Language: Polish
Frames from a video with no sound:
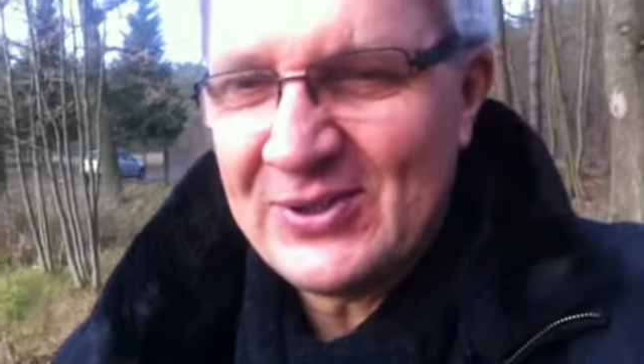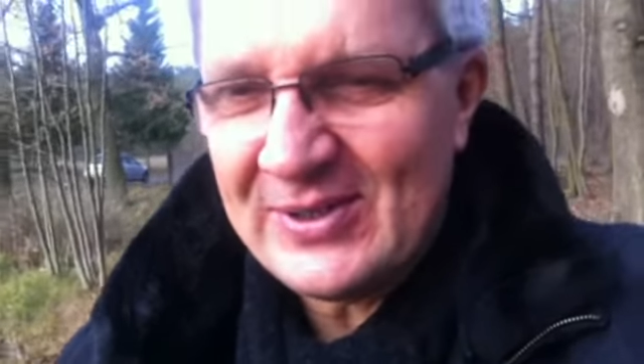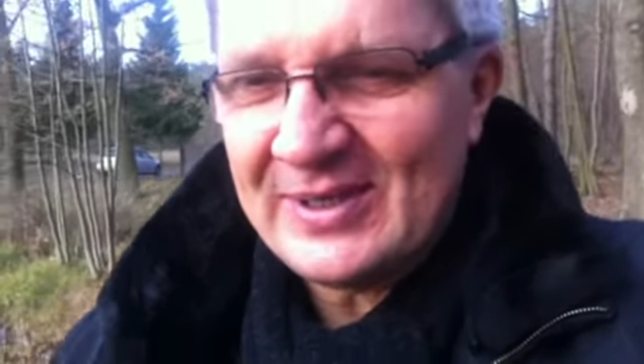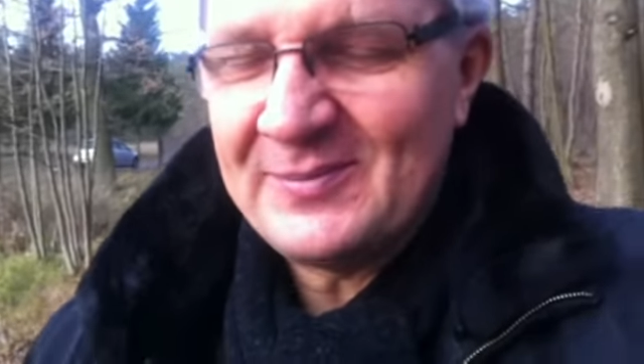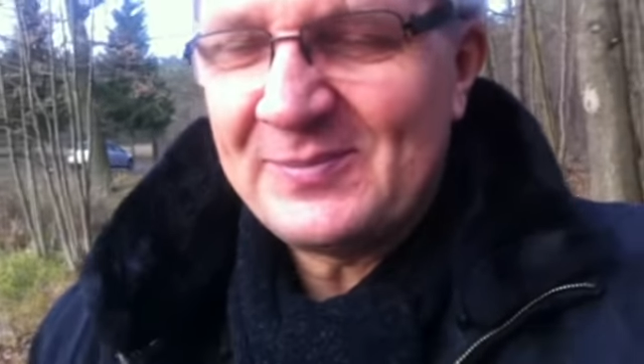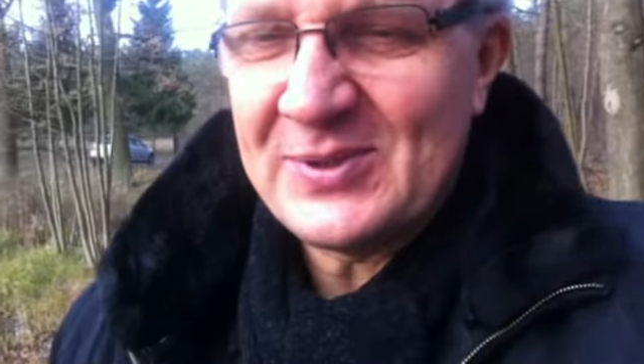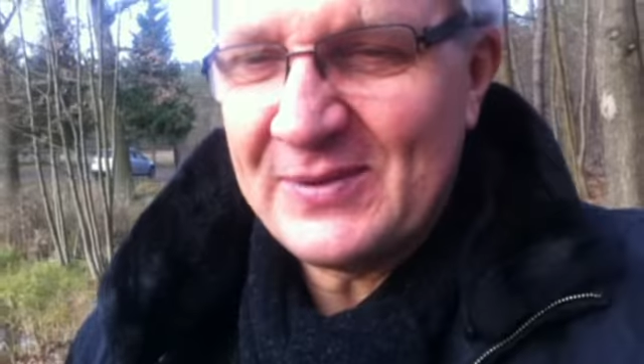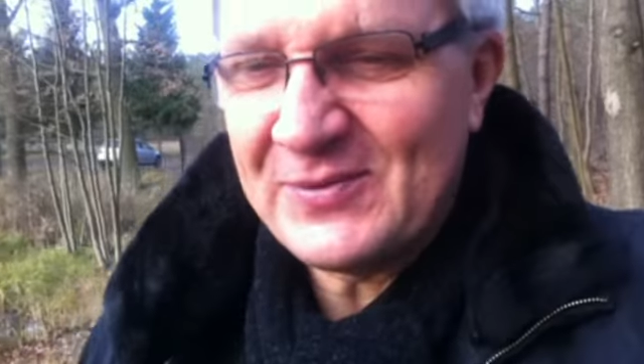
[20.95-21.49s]

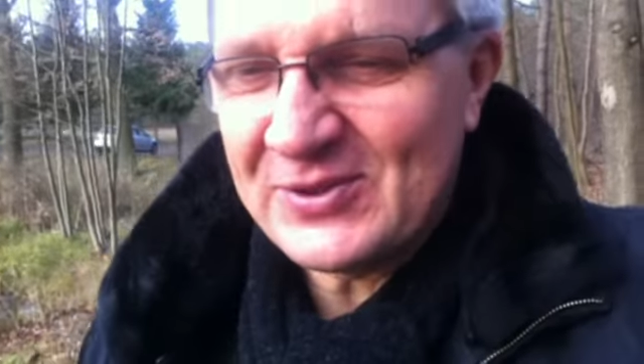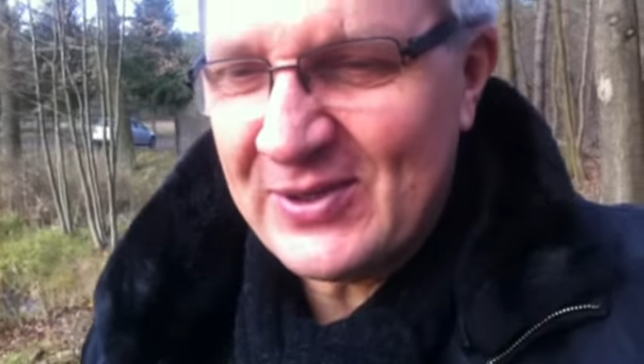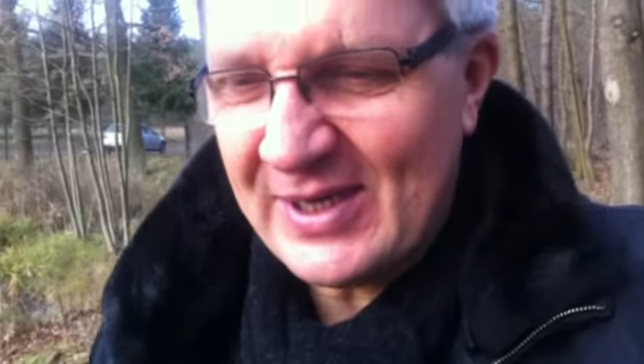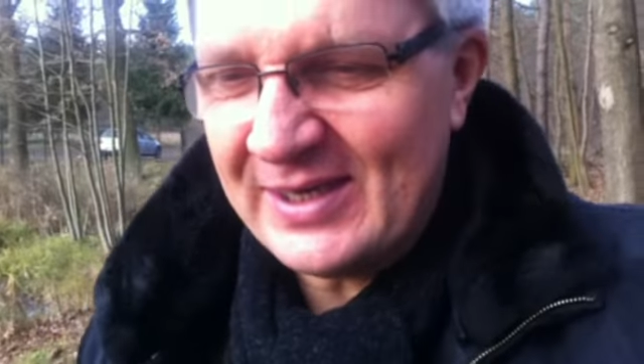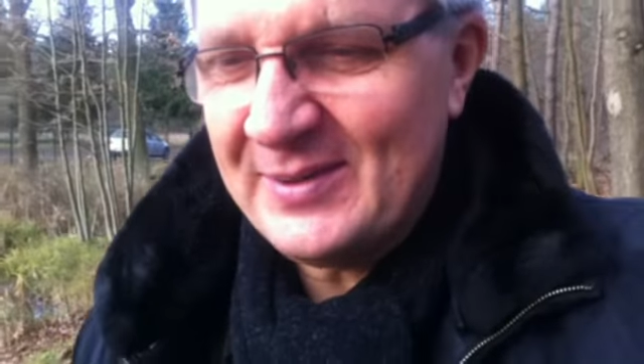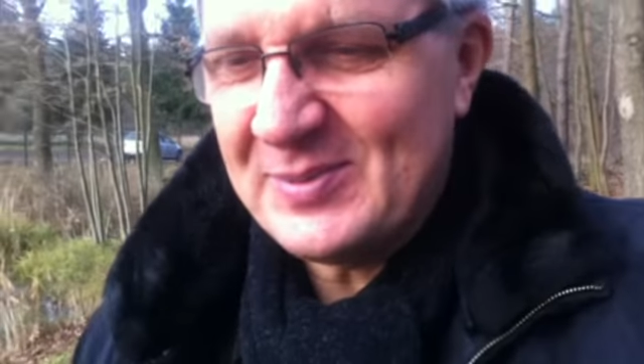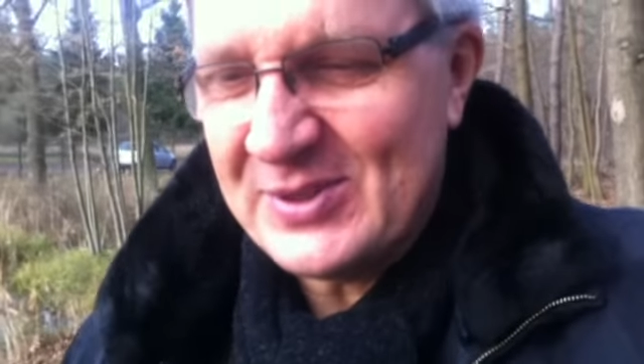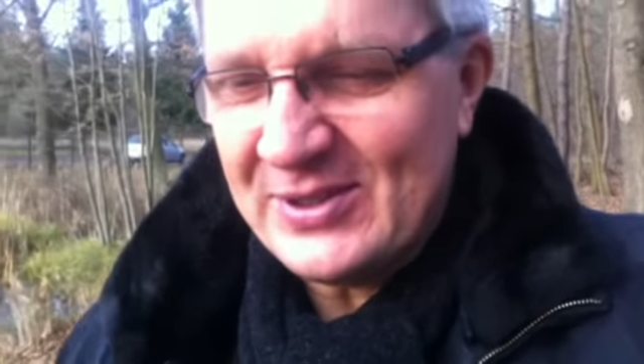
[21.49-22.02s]
wczoraj,
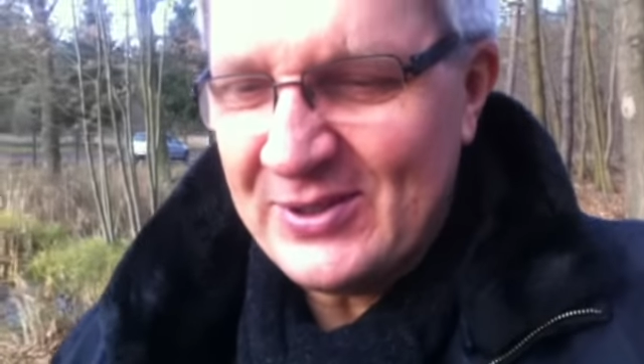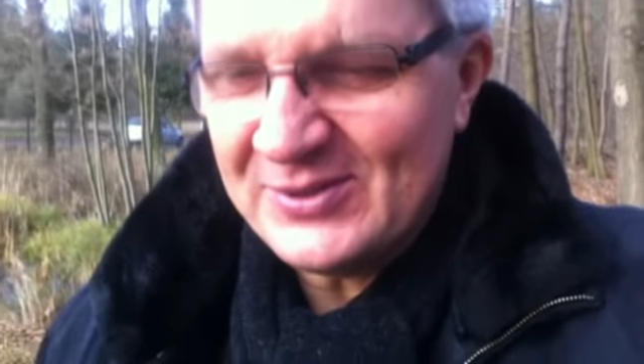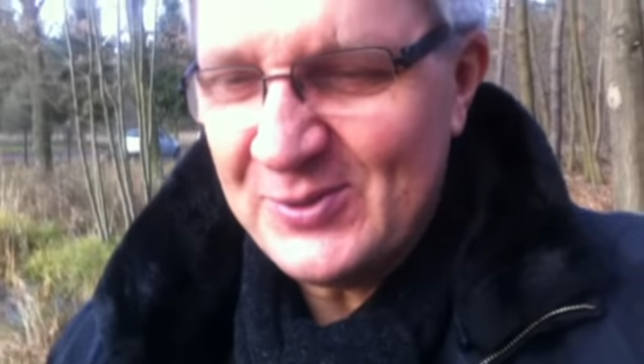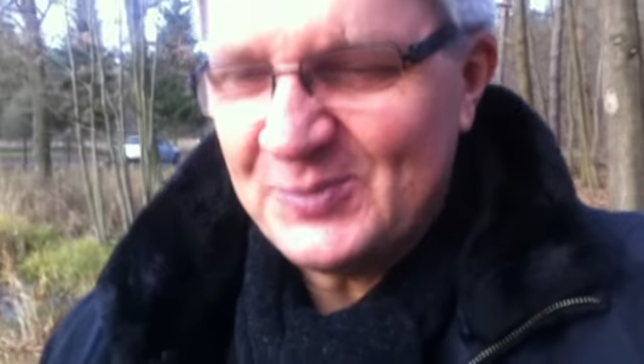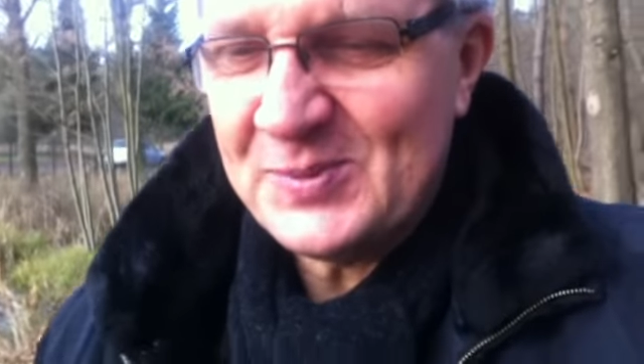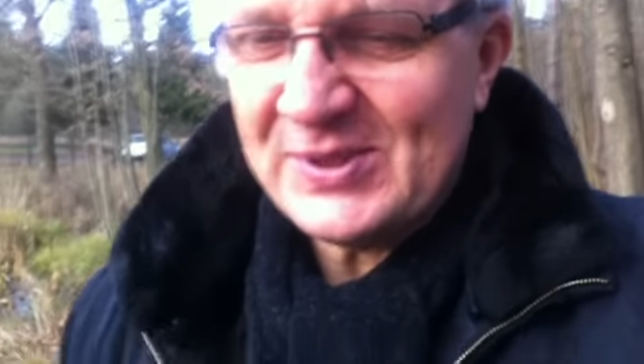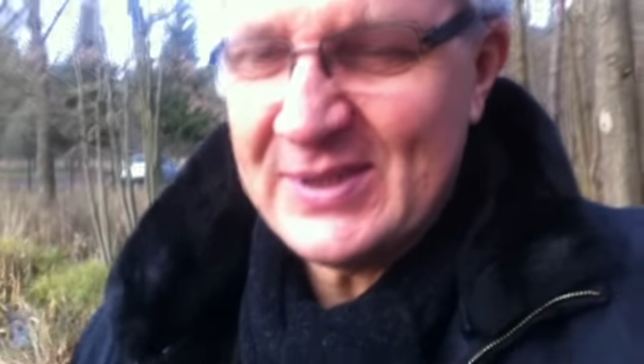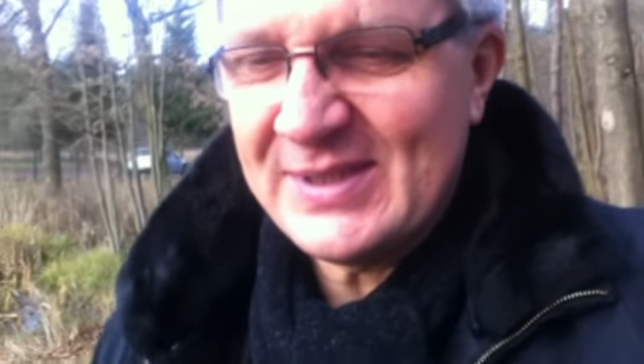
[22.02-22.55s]
przedwczoraj
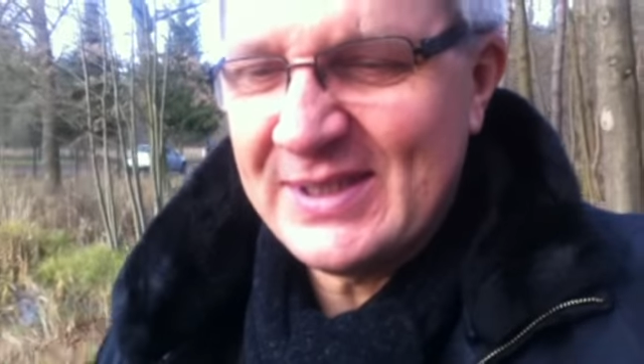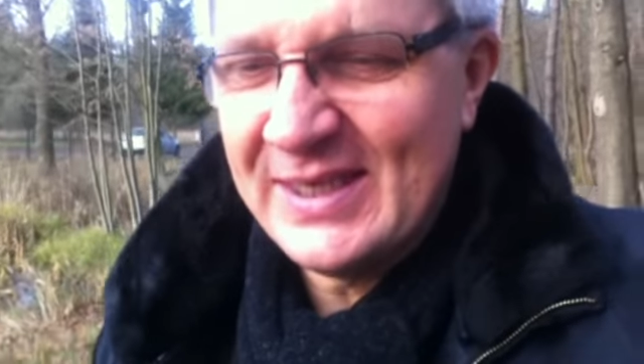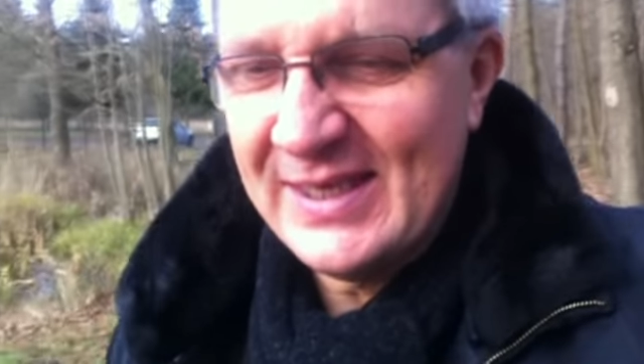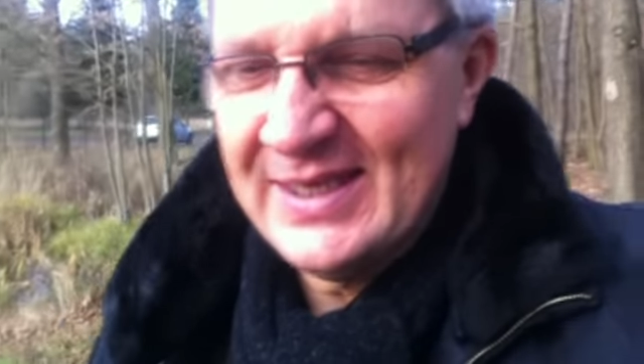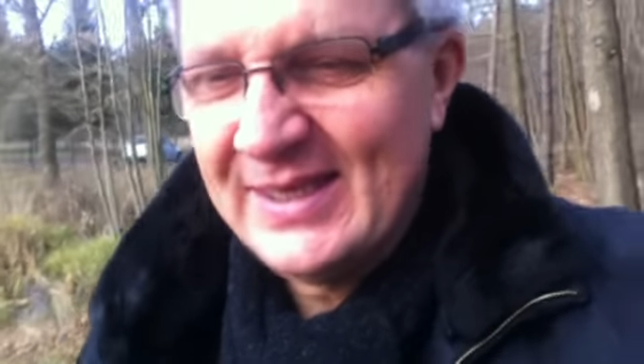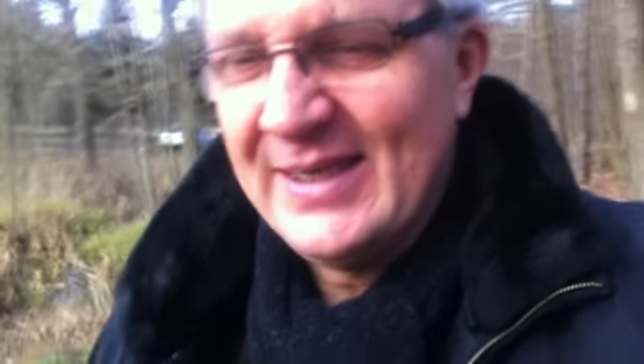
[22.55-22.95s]
przechodził przez,